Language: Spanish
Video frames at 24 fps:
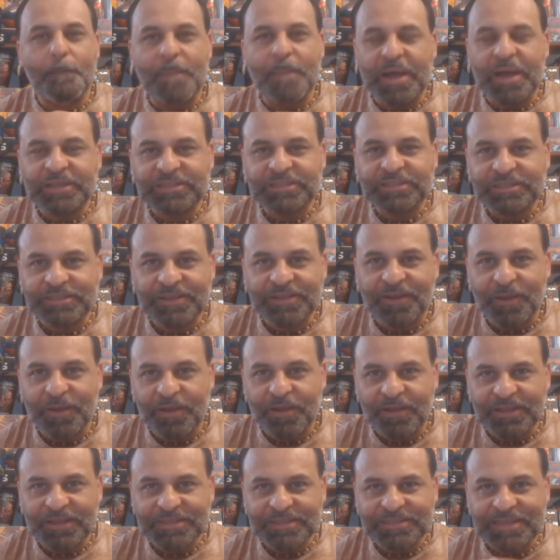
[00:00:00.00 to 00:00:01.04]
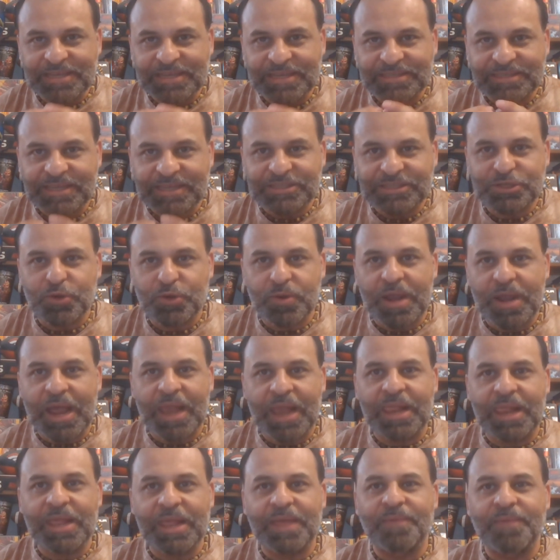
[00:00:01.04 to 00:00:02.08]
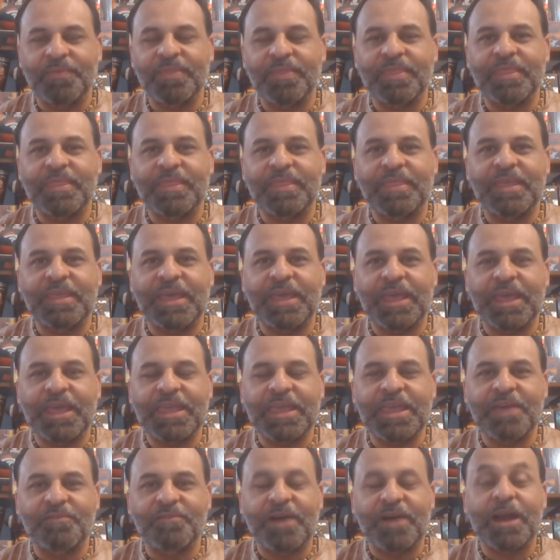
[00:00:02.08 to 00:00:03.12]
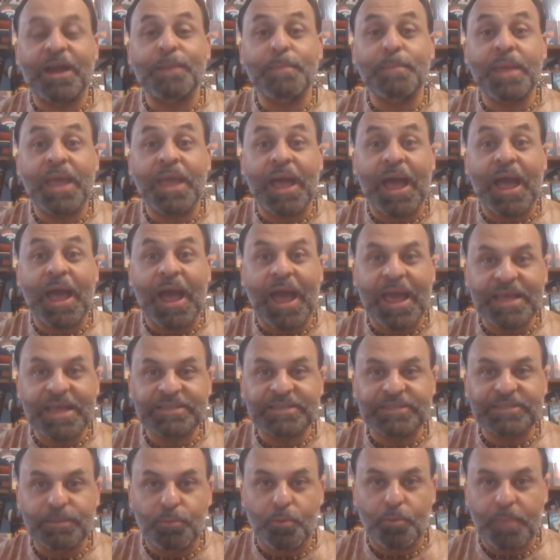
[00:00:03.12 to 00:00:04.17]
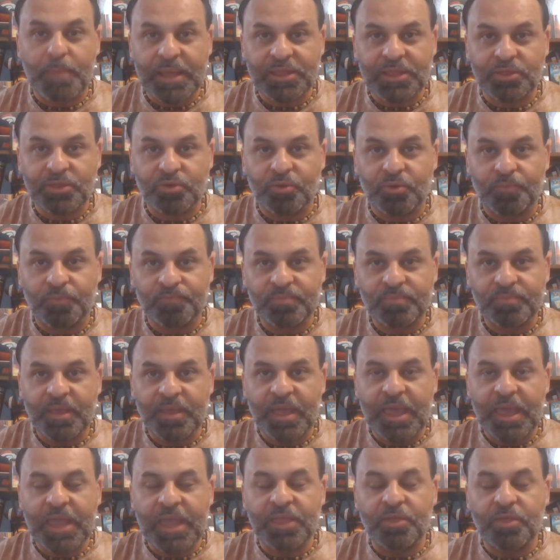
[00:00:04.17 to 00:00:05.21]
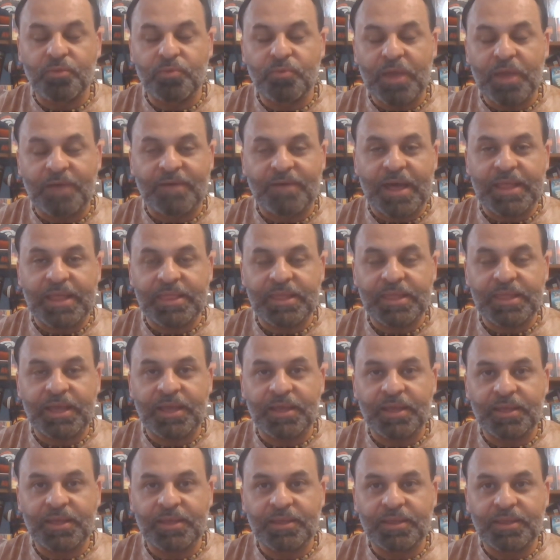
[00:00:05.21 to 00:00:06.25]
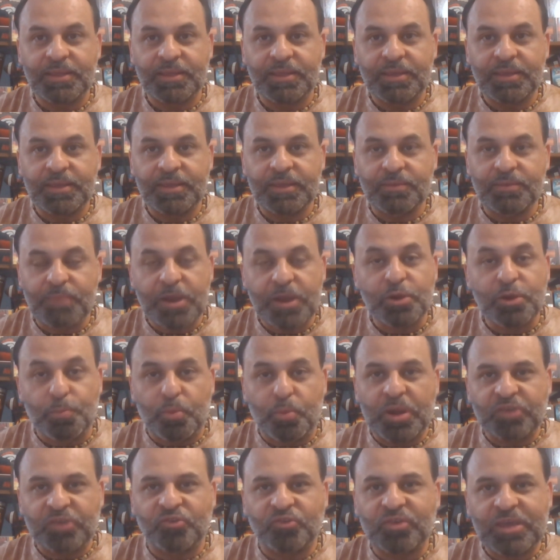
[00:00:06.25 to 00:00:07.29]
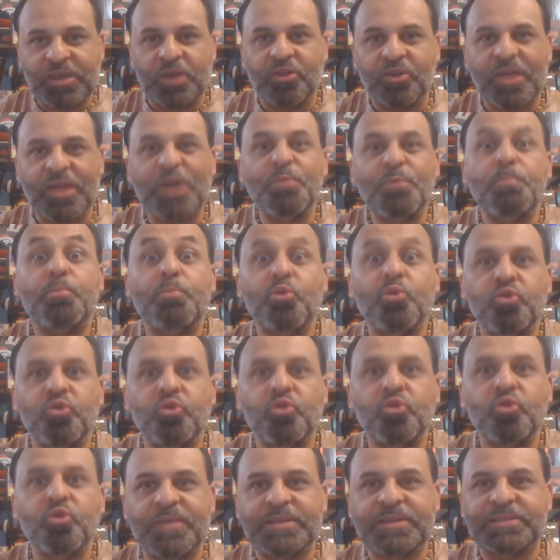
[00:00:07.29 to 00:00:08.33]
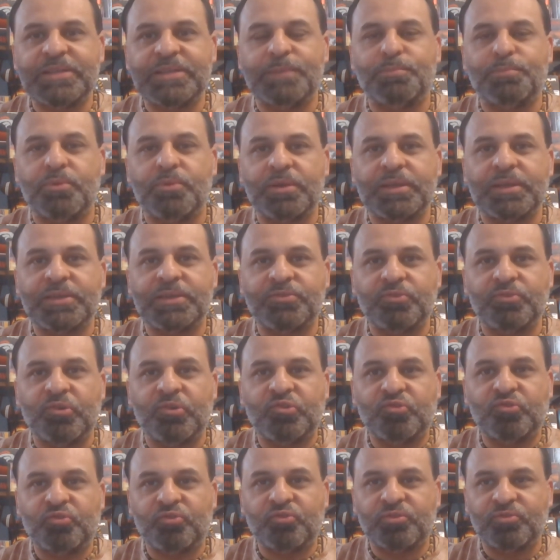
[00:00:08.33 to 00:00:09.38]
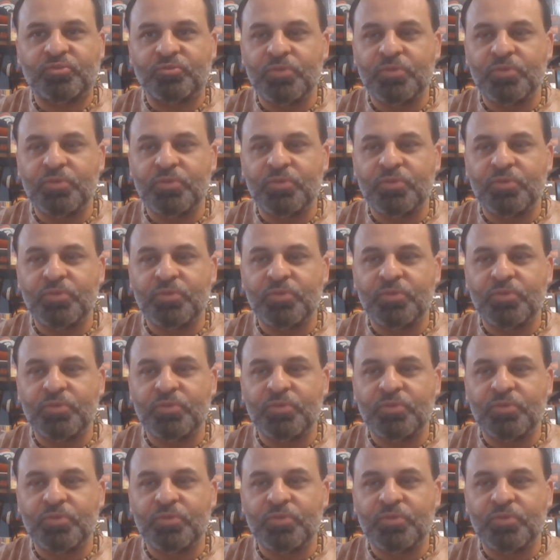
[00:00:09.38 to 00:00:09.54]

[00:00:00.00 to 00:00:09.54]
más sensacional de llevarme a este momento en una banda. Y bueno, por eso quiero dar un punto de vista porque estoy